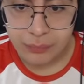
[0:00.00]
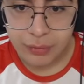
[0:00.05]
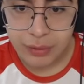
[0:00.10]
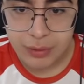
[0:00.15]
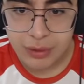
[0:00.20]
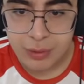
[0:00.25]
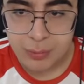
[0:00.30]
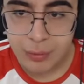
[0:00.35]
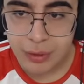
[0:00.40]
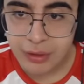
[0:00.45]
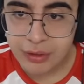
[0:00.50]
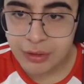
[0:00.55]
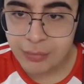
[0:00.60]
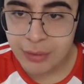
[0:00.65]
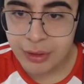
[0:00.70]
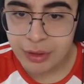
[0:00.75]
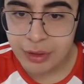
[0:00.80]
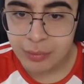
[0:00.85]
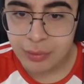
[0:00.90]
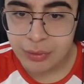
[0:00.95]

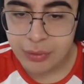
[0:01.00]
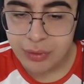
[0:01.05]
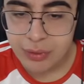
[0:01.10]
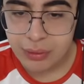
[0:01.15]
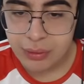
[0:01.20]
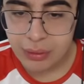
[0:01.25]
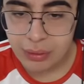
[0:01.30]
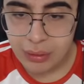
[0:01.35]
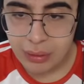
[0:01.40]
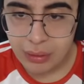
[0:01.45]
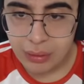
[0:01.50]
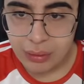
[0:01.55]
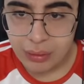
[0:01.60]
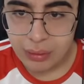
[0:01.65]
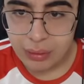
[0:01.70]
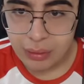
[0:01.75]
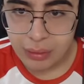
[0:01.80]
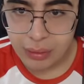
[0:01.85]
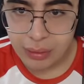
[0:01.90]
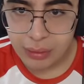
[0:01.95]
Spiderman gibiyiz.
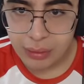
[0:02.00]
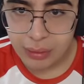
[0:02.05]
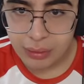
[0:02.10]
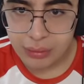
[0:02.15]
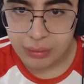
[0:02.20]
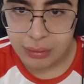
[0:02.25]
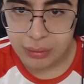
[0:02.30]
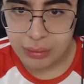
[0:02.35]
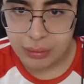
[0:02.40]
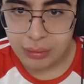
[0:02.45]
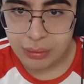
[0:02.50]
Hah atla.